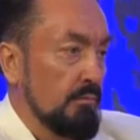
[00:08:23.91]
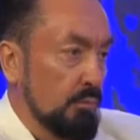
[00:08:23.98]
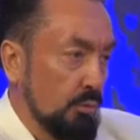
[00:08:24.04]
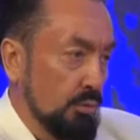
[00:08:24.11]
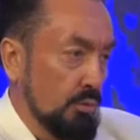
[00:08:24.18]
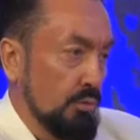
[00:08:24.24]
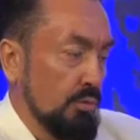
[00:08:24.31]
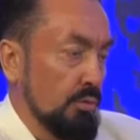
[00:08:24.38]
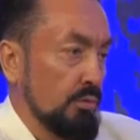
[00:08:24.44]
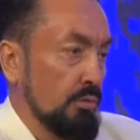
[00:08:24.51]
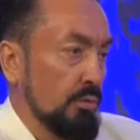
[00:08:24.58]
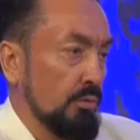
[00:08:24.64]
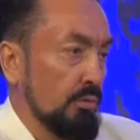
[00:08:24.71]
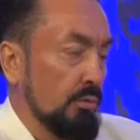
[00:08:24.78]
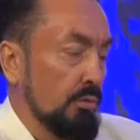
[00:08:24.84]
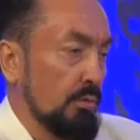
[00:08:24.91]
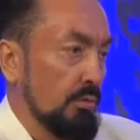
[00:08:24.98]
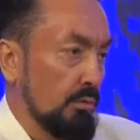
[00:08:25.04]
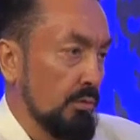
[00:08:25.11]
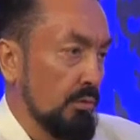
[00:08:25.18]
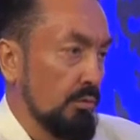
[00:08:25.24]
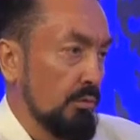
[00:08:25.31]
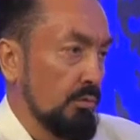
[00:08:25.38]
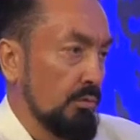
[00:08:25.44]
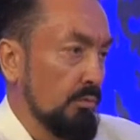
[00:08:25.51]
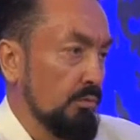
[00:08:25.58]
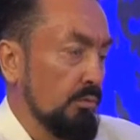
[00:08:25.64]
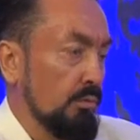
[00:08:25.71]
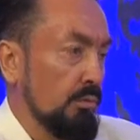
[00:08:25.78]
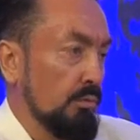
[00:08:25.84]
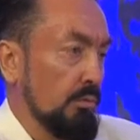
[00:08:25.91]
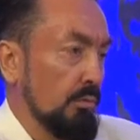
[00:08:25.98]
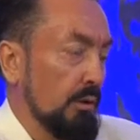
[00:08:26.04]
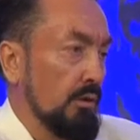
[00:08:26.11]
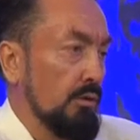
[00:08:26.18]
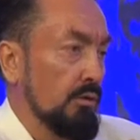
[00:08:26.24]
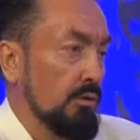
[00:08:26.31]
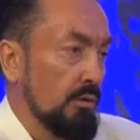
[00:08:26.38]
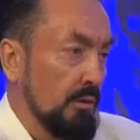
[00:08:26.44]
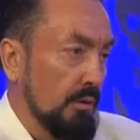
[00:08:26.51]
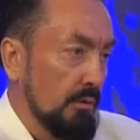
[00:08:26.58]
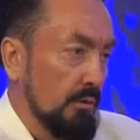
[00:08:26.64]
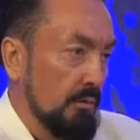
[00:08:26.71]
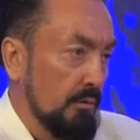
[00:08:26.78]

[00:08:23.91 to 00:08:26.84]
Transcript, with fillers: Küçük çocuktu, doğdu, büyüdü, gelişti.